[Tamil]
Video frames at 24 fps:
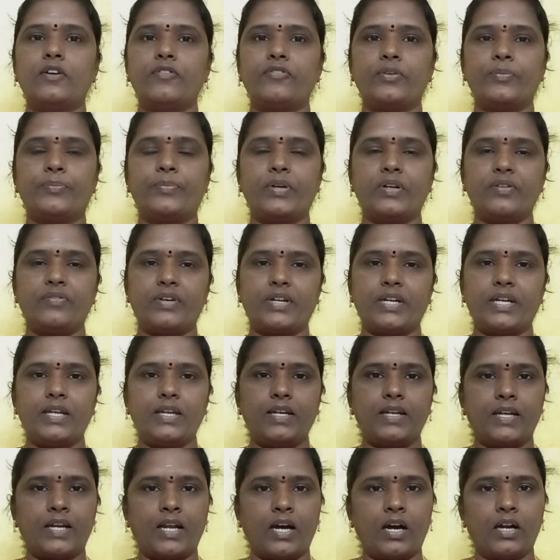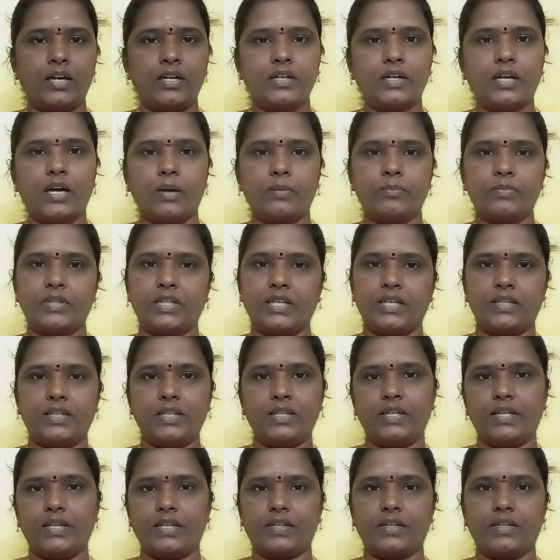பிப்ரவரி நான்காம் தேதி
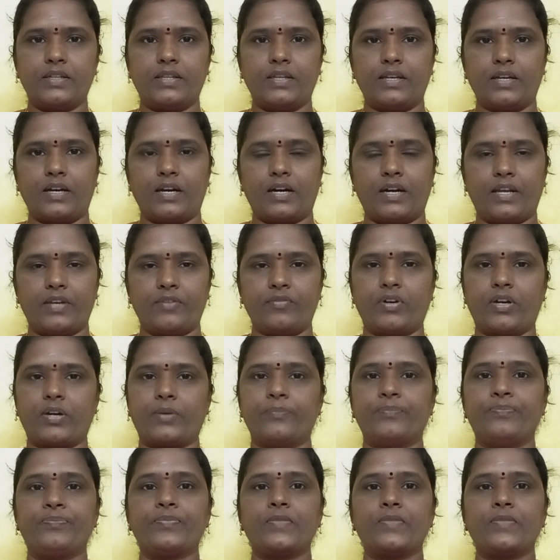நேர்கதி அடைவார்